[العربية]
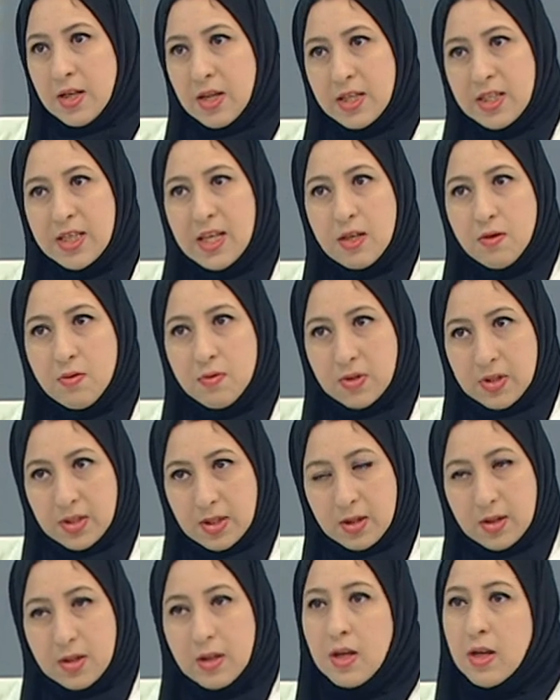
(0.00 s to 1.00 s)
لي سينوزيت
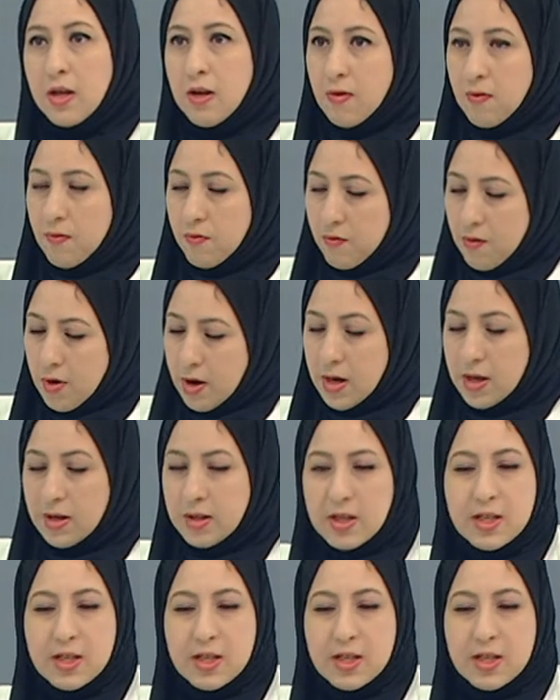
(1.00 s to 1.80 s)
الانفيه نعم فوالا